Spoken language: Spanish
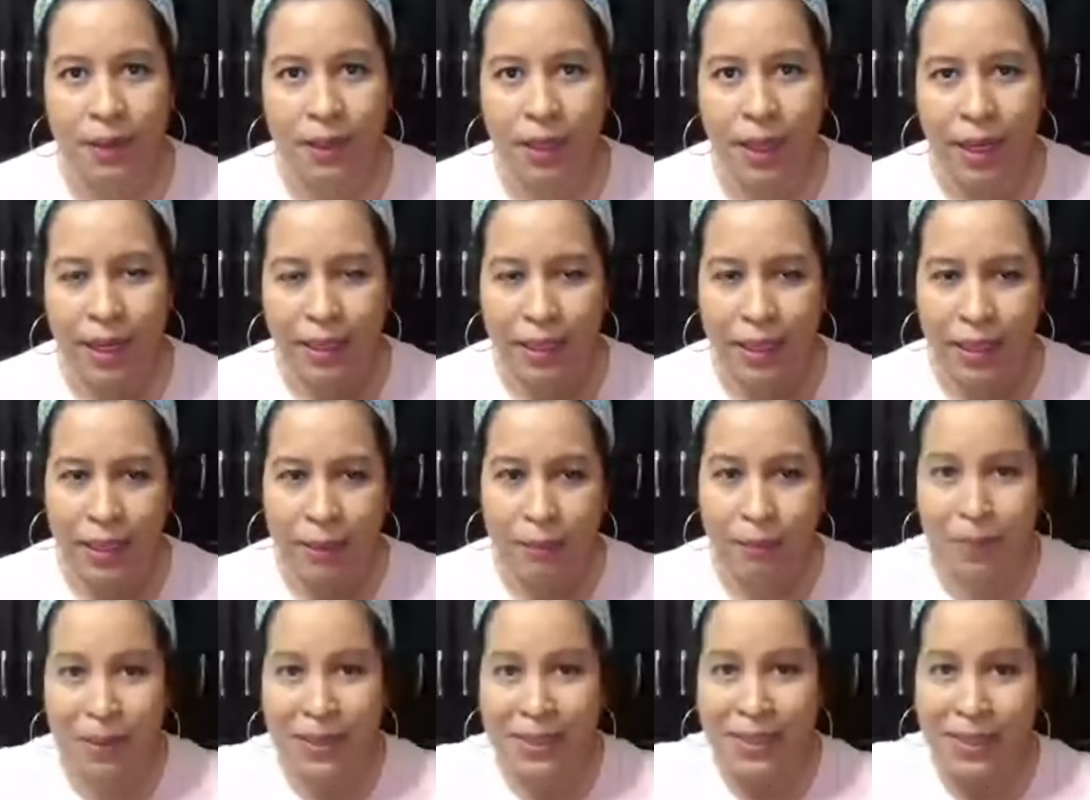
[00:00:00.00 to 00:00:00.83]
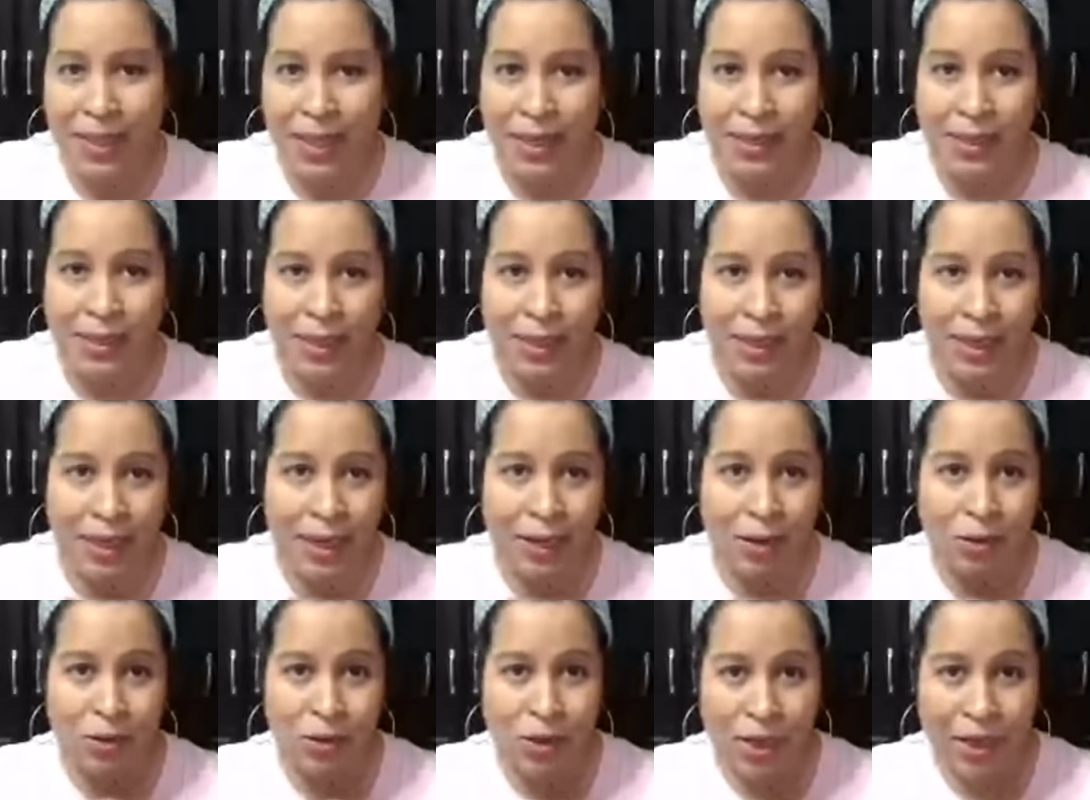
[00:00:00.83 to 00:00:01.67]
hay que pasarse
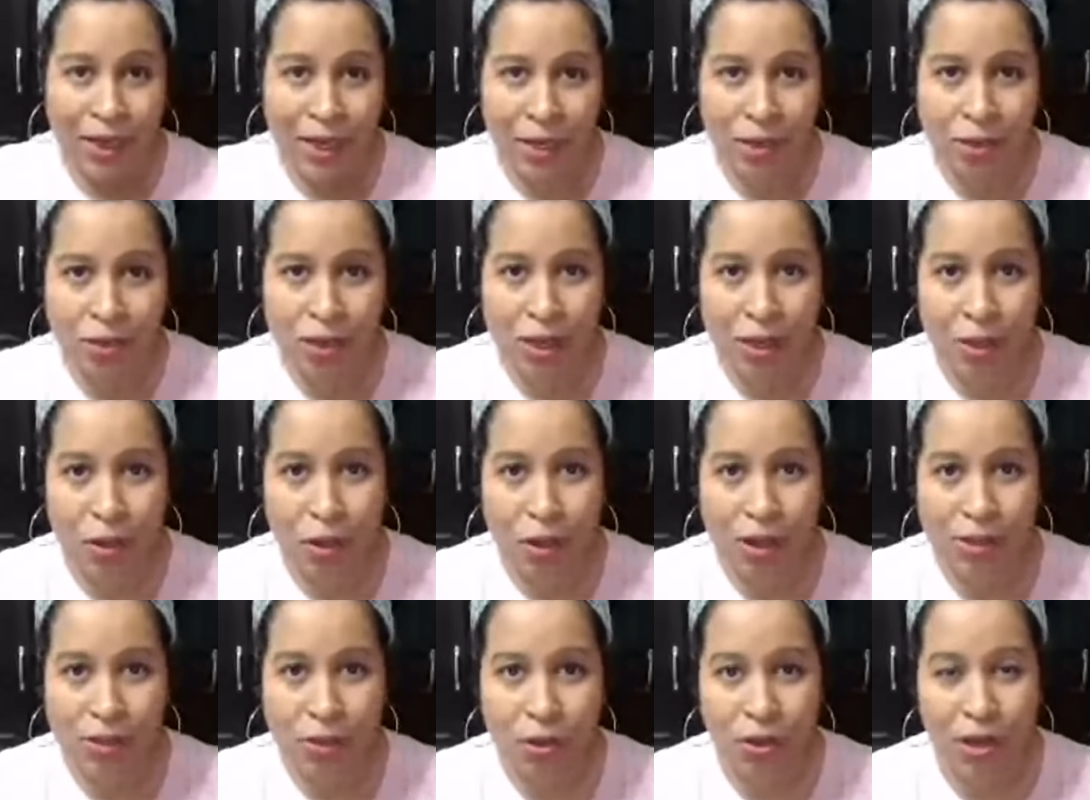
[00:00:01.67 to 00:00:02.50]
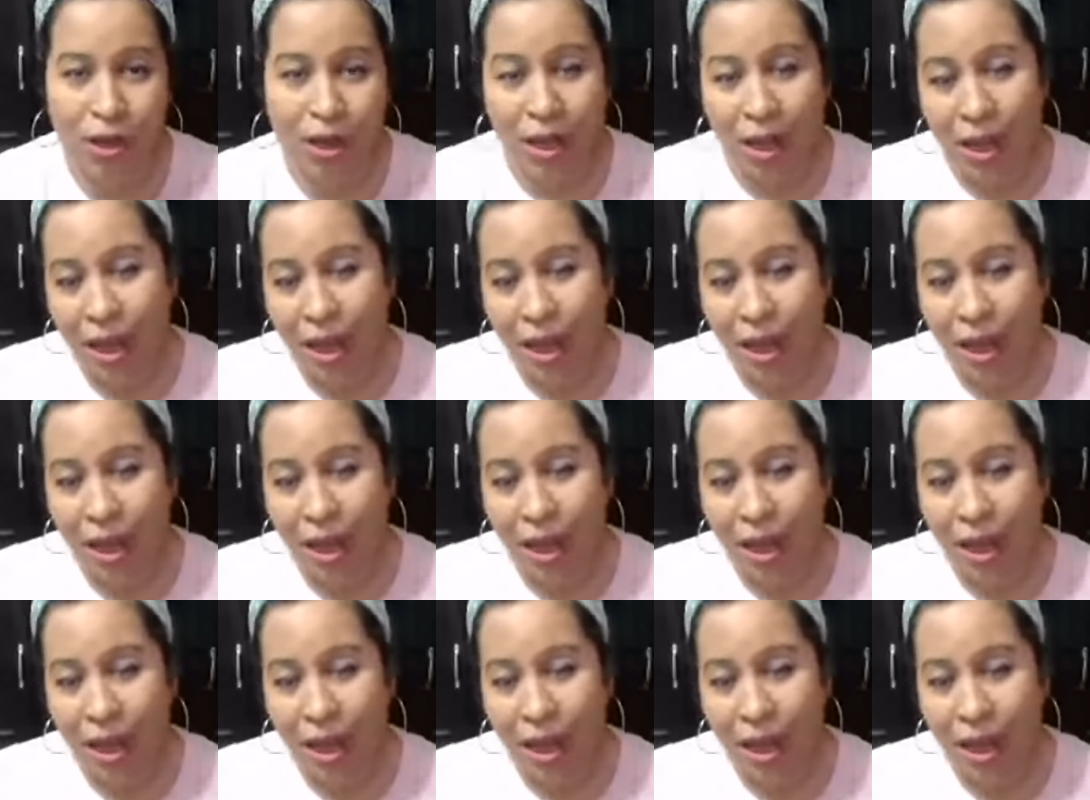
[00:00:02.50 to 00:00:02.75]
a los terrenos del corazón,